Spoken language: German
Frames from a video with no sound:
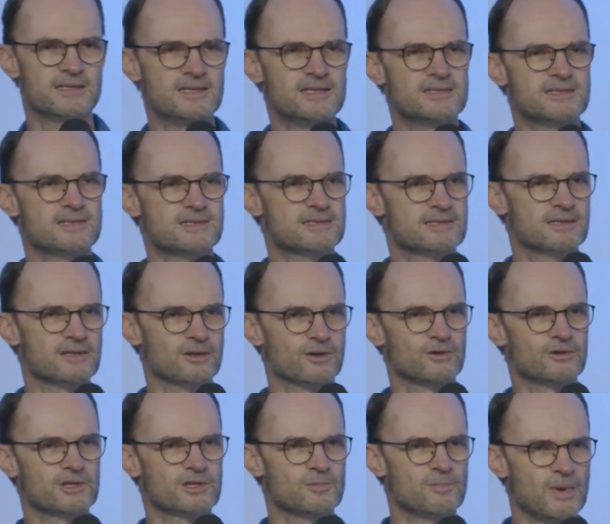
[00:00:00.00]
Dieses
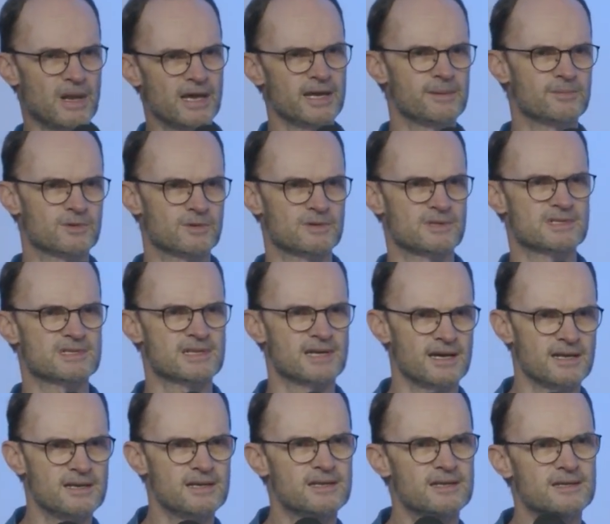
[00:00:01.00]
Gerücht bleibt und es
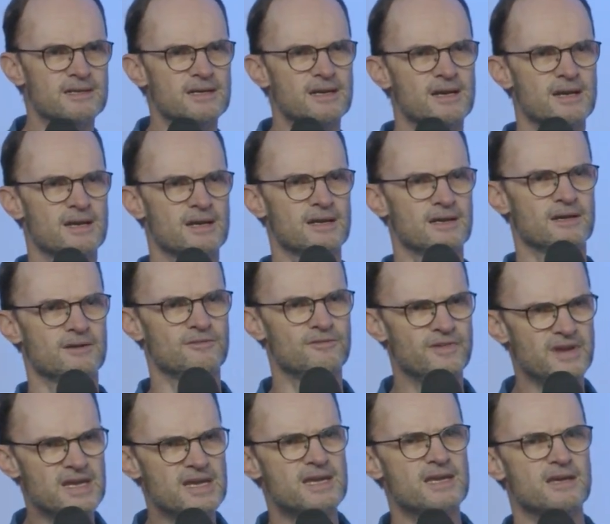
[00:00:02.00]
kann dir
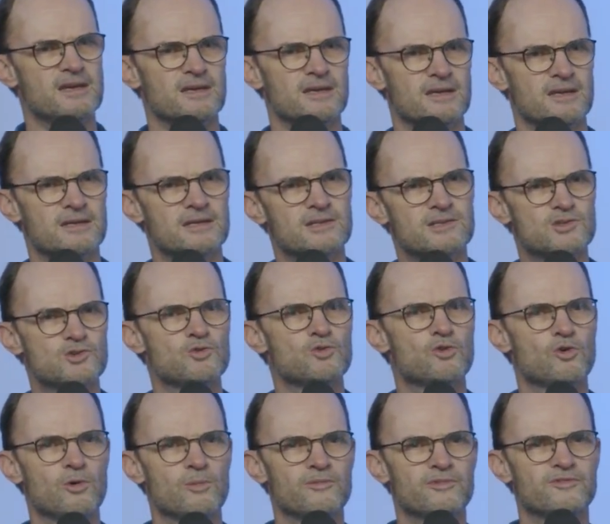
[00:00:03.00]
Wege in der
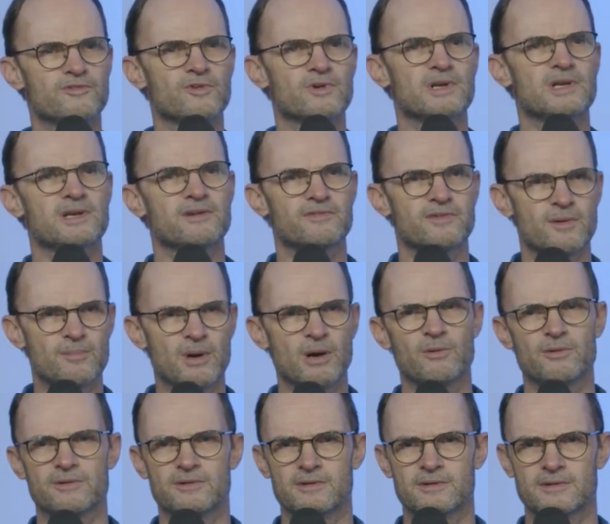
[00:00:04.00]
Zukunft wirklich
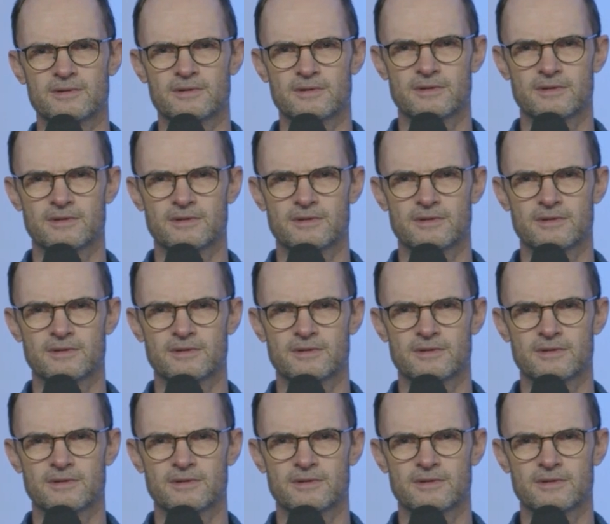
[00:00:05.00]
verbauen.